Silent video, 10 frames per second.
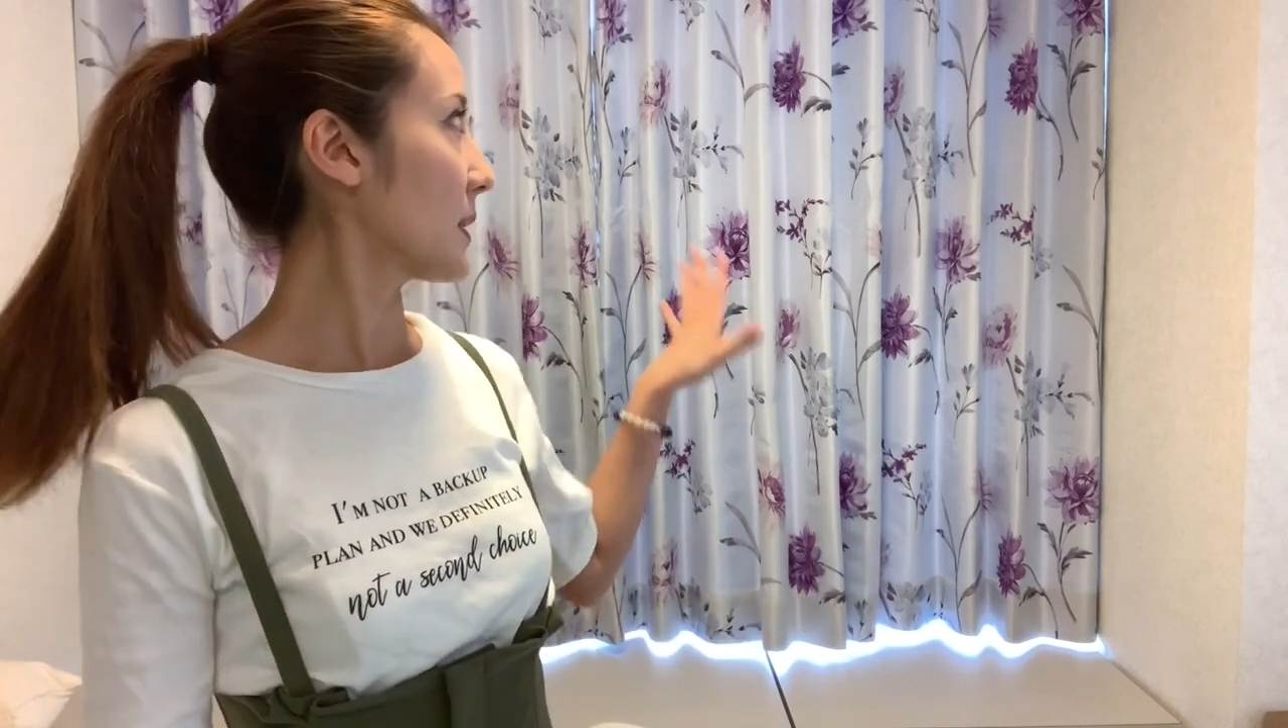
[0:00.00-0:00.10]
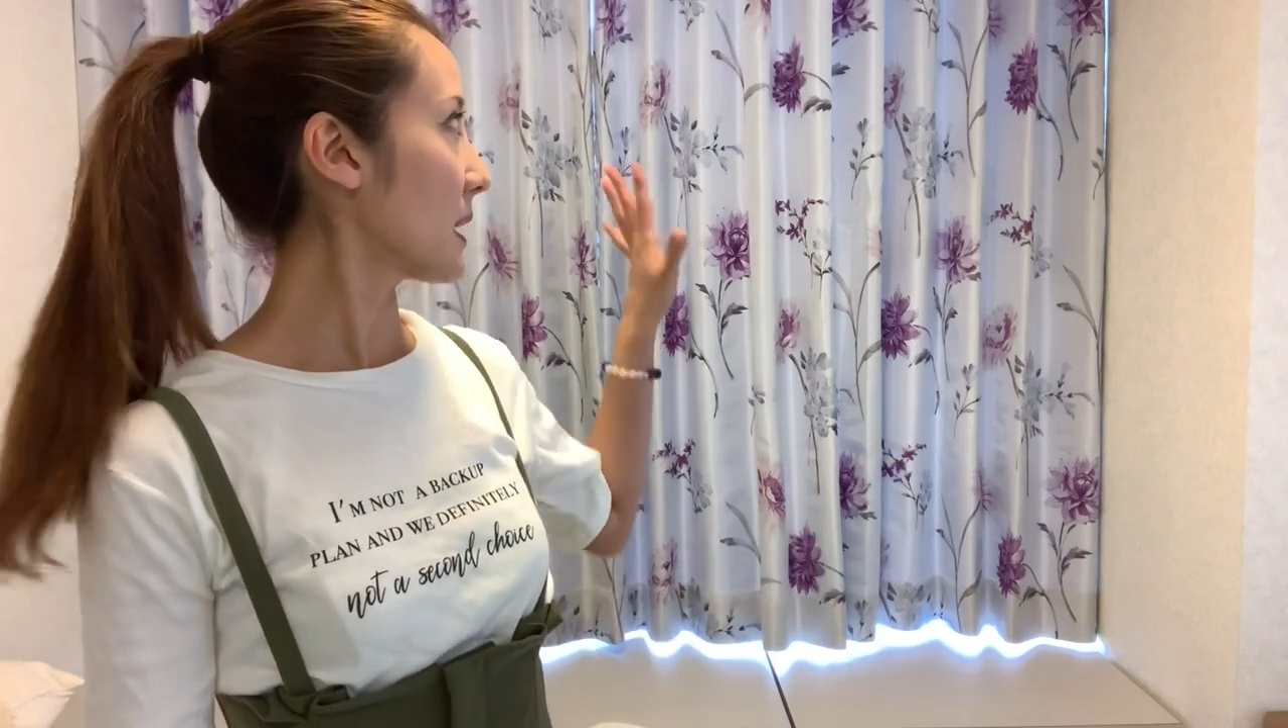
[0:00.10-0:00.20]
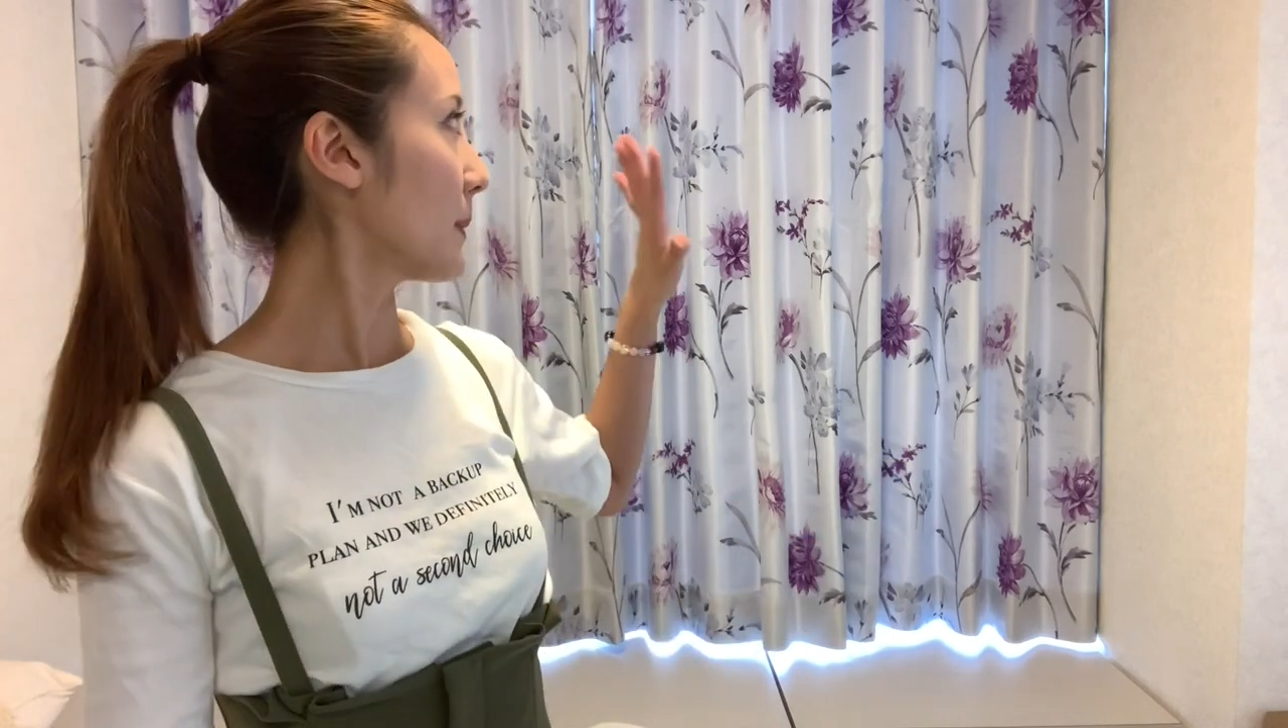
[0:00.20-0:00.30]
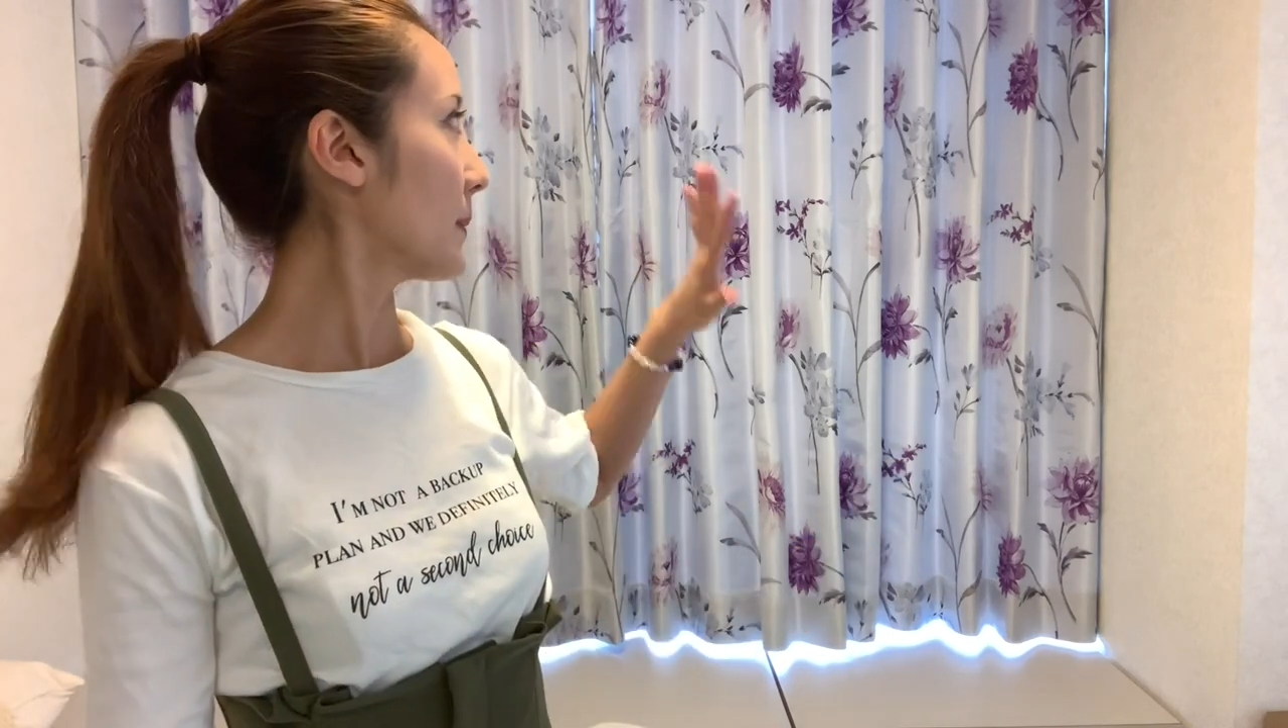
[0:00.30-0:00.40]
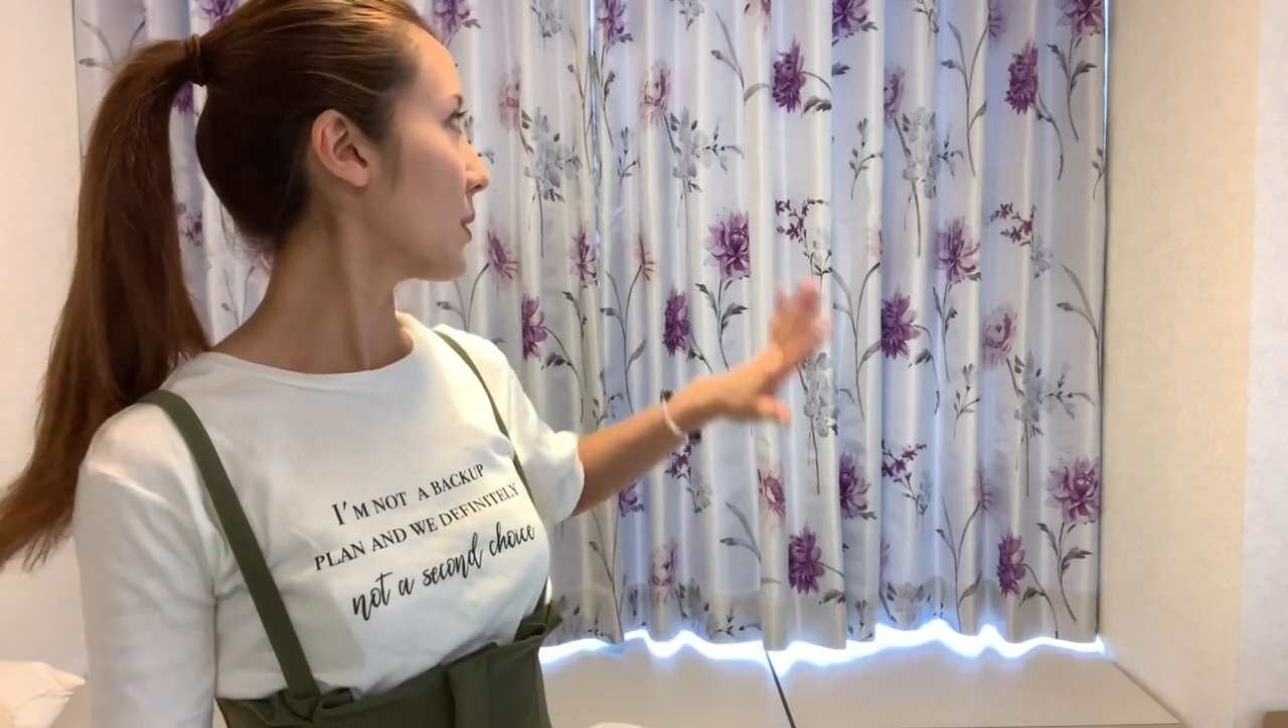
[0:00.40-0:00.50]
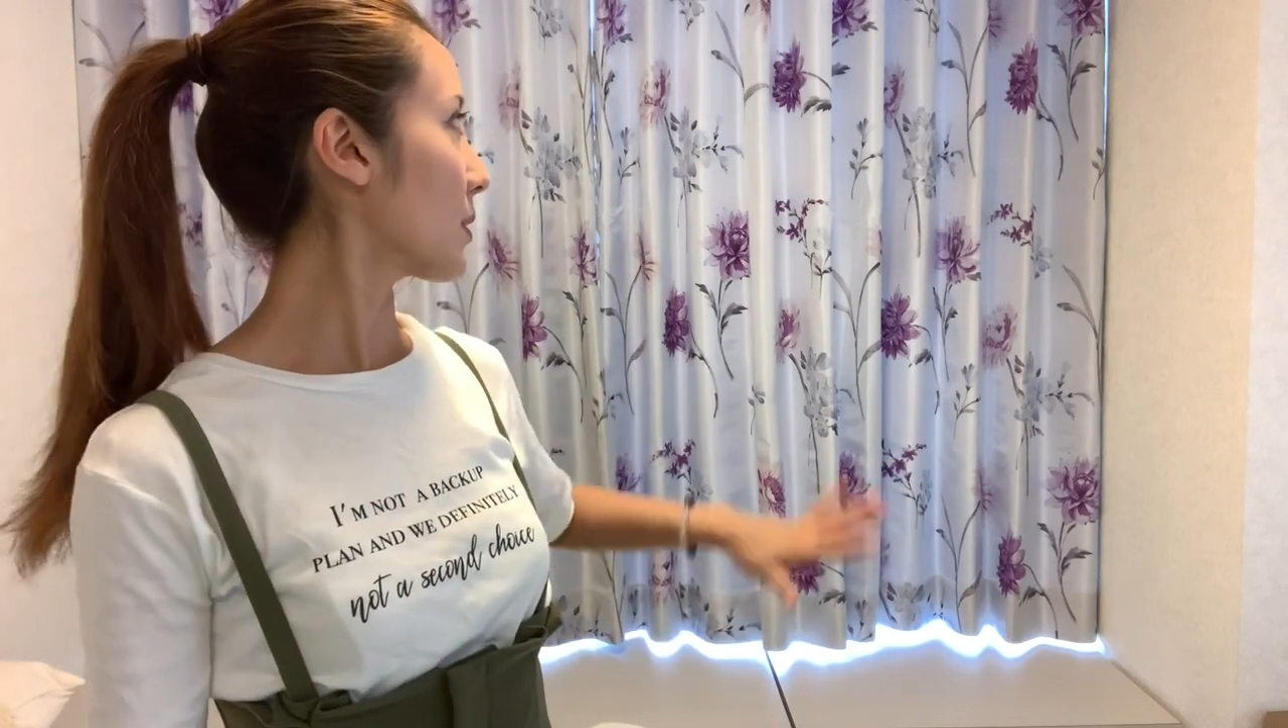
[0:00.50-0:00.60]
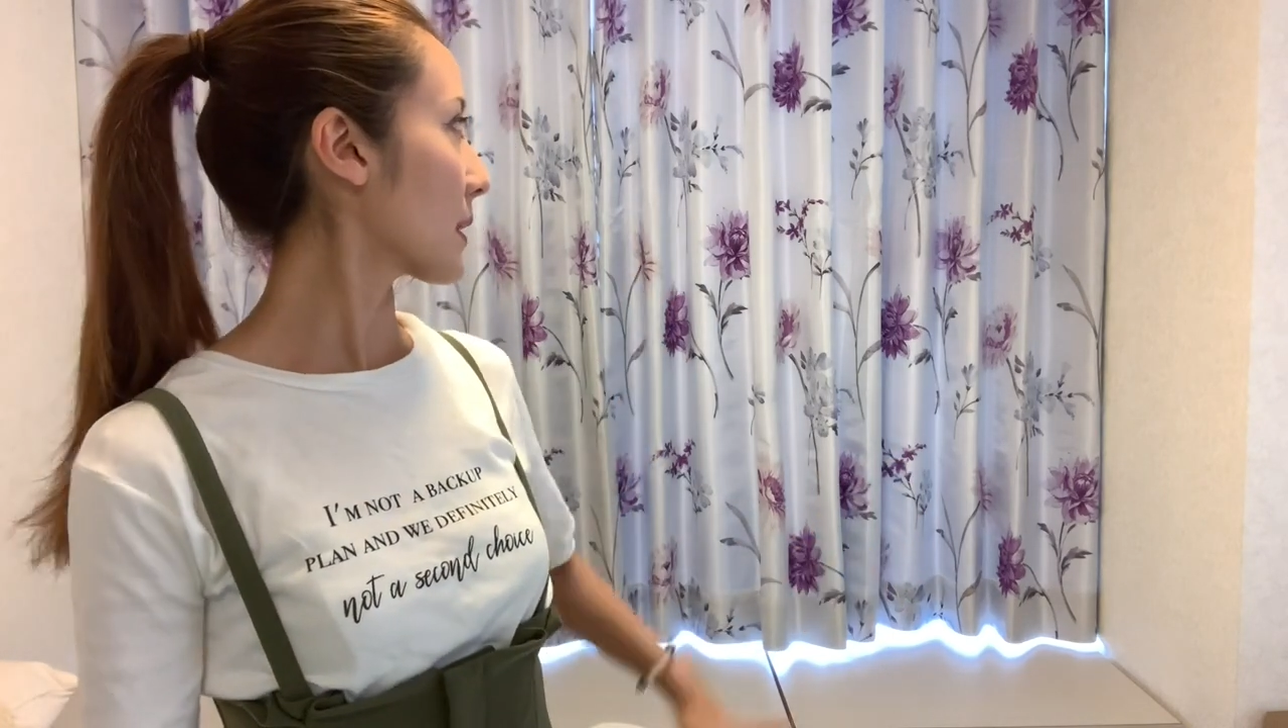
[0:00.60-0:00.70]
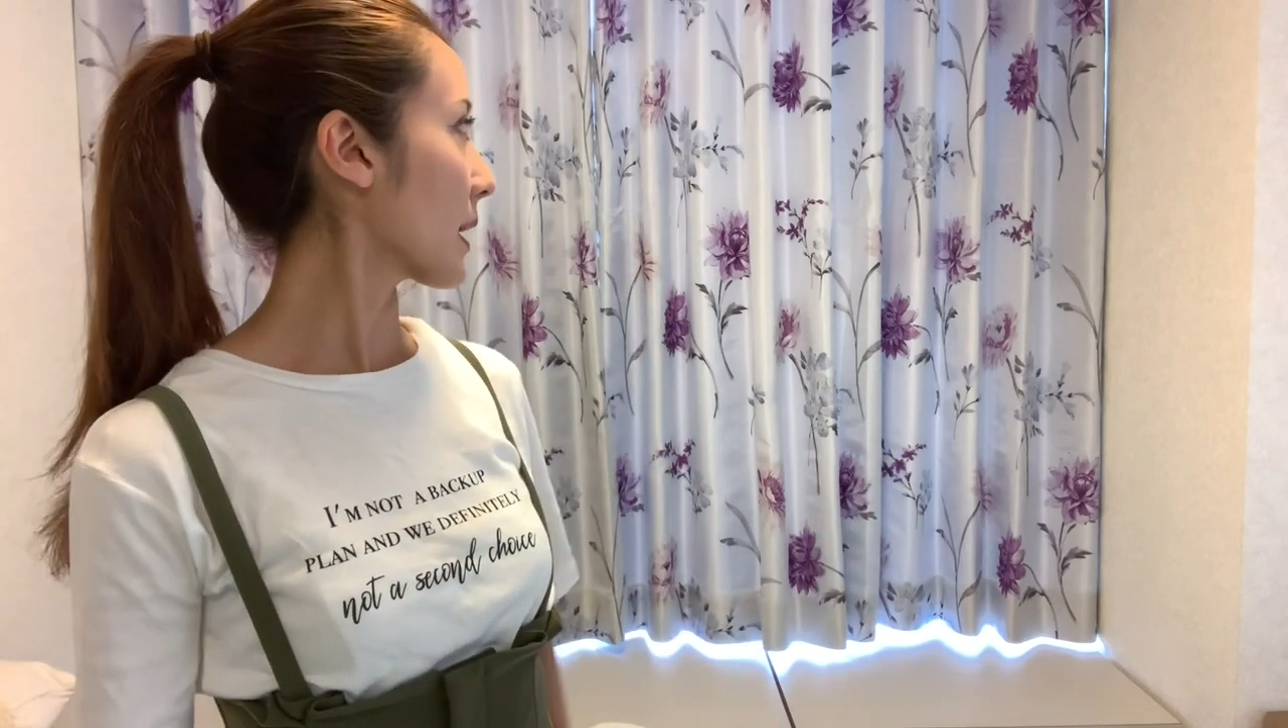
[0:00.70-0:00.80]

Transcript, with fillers: 見た目も